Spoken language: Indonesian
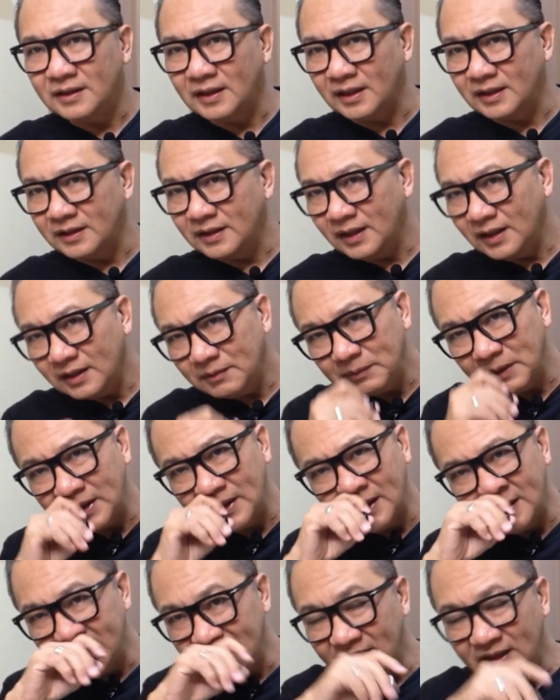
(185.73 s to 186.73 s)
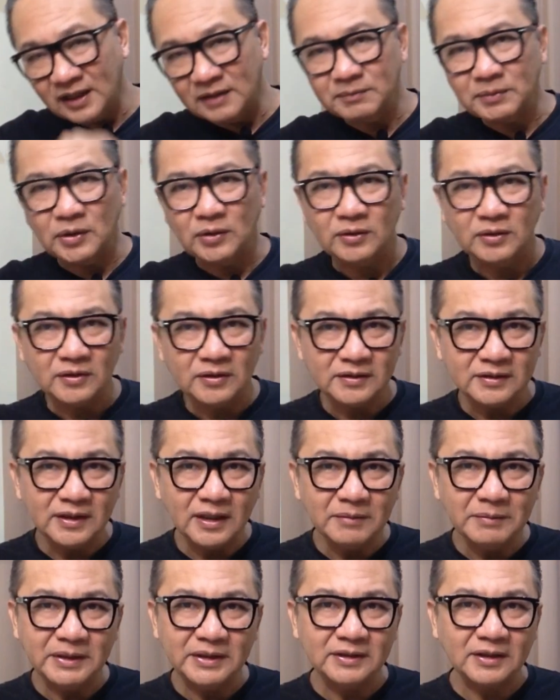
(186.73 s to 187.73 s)
3 nah dia bedanya dengan power chord
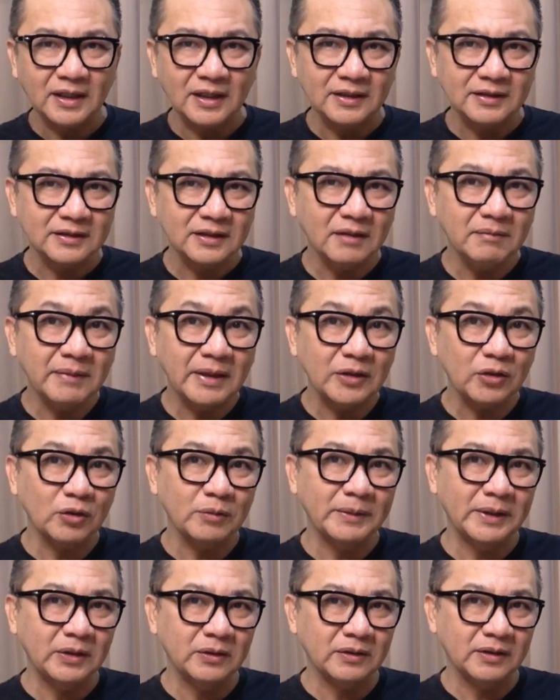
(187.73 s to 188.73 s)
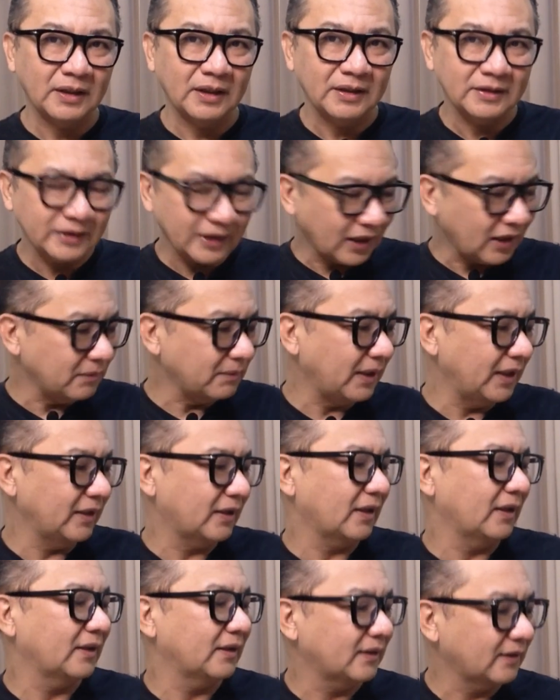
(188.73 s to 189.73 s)
dia lebih terasa mayor minornya saya akan
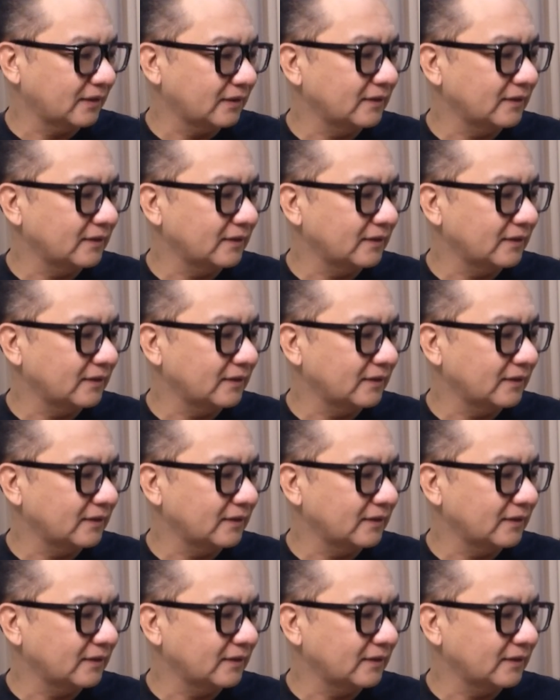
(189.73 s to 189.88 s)
mainkan